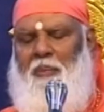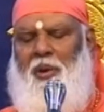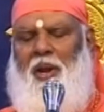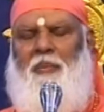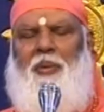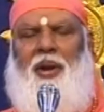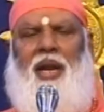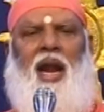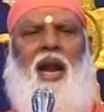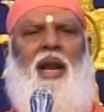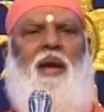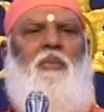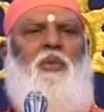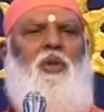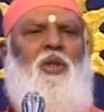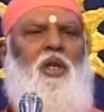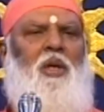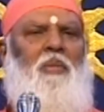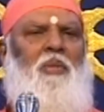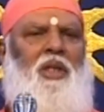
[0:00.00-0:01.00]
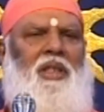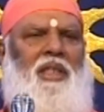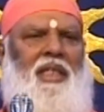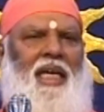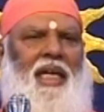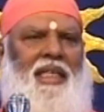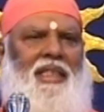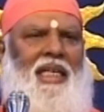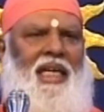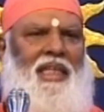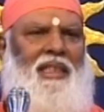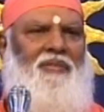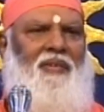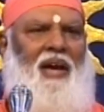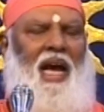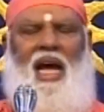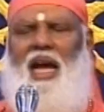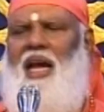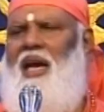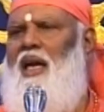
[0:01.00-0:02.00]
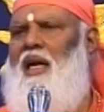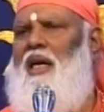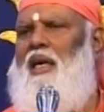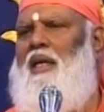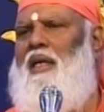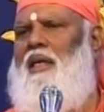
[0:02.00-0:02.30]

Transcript: అప్పుడే ప్రయాణం ముందుకు పోద్ది యద్గత్వ